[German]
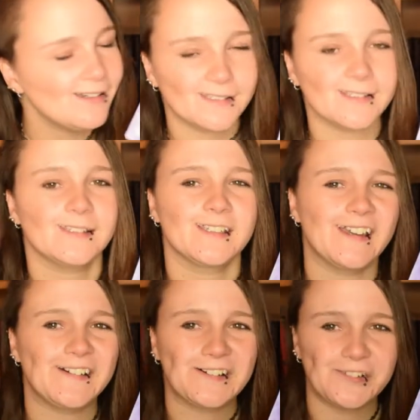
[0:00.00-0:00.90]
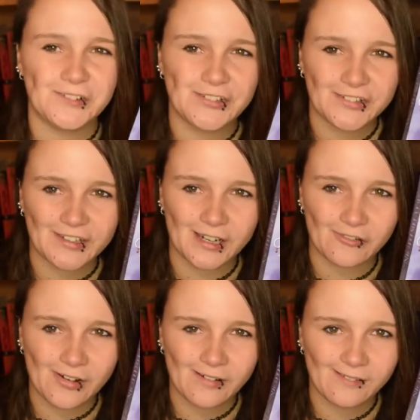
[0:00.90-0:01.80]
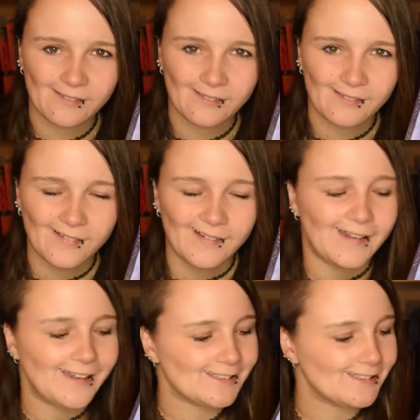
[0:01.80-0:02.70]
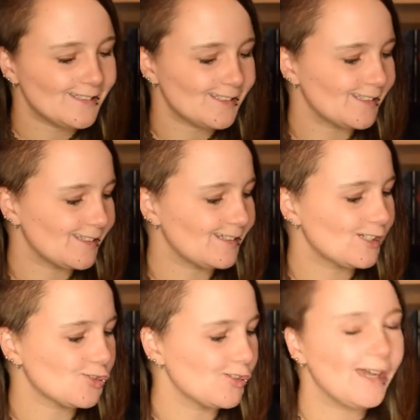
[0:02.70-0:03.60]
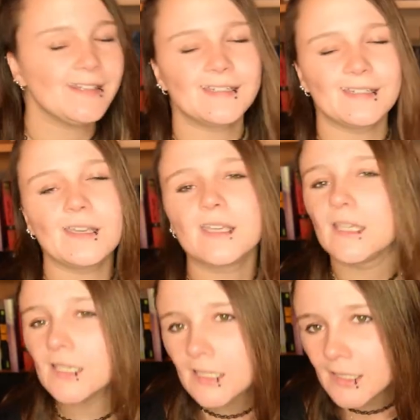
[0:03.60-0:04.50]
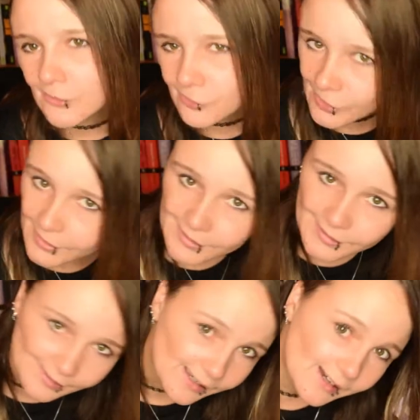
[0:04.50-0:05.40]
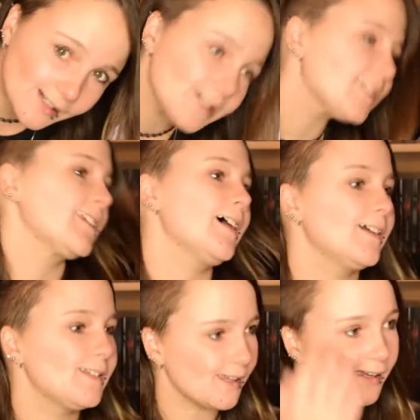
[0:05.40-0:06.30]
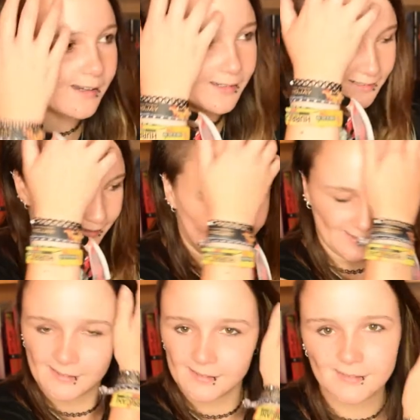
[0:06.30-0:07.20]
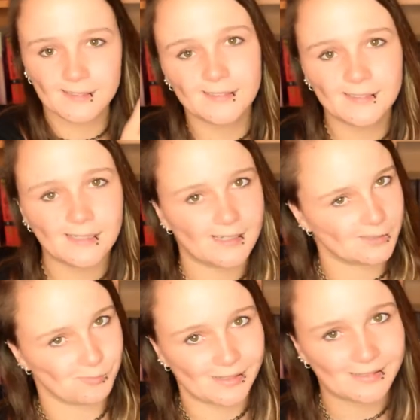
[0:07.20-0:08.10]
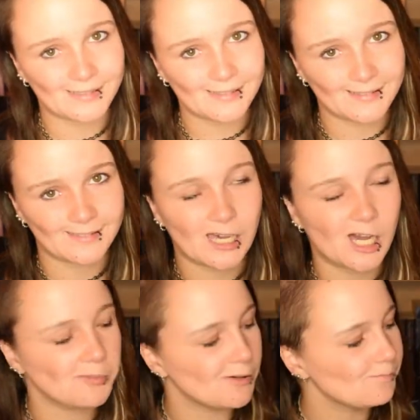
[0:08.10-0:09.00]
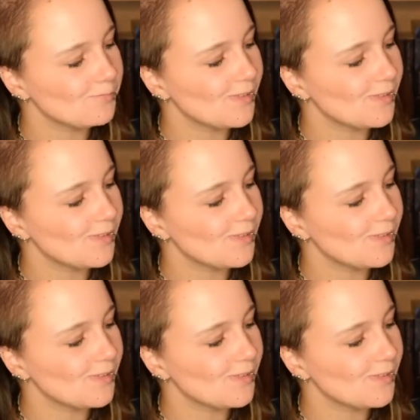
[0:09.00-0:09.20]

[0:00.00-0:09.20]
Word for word: Ist das nicht ein schönes Cover? Es ist tatsächlich schon eine ewig lange Zeit her, dass ich diesen ersten Band gelesen habe.